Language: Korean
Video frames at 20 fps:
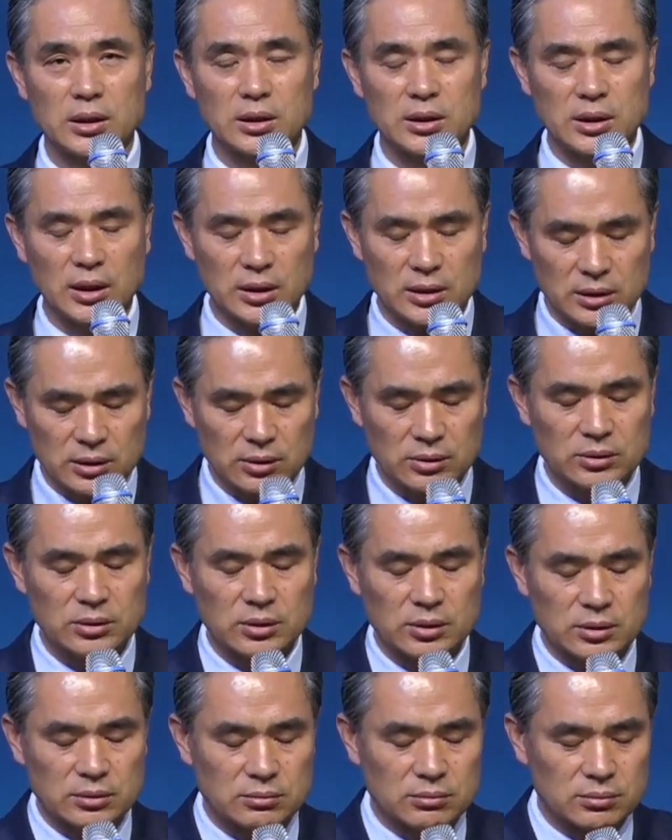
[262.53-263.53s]
다른
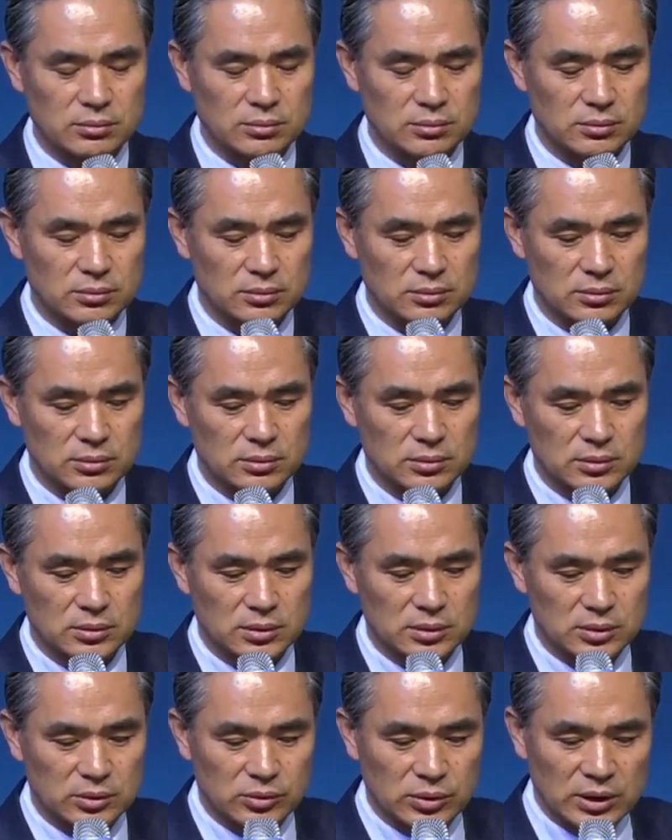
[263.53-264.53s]
어떤
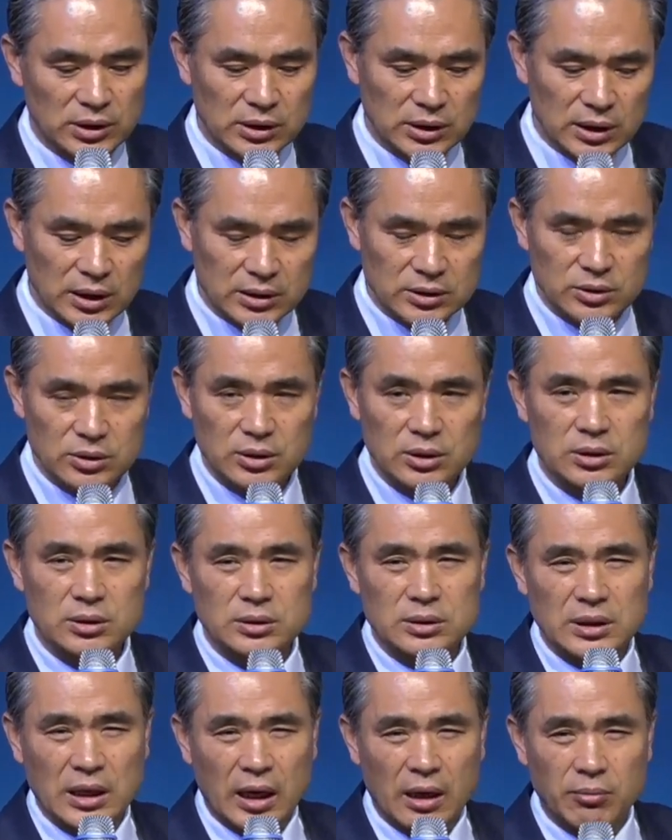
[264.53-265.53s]
인간적
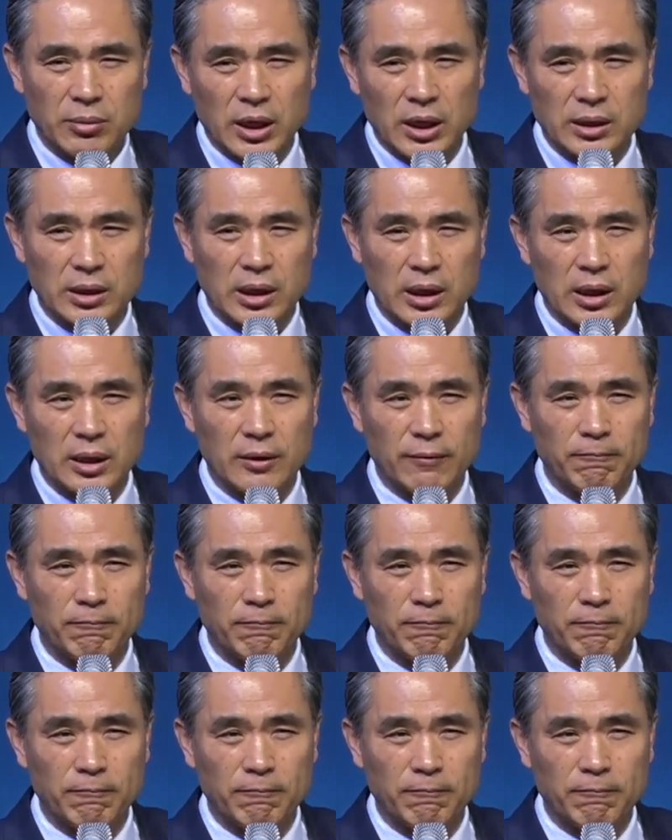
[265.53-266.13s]
이런 야망에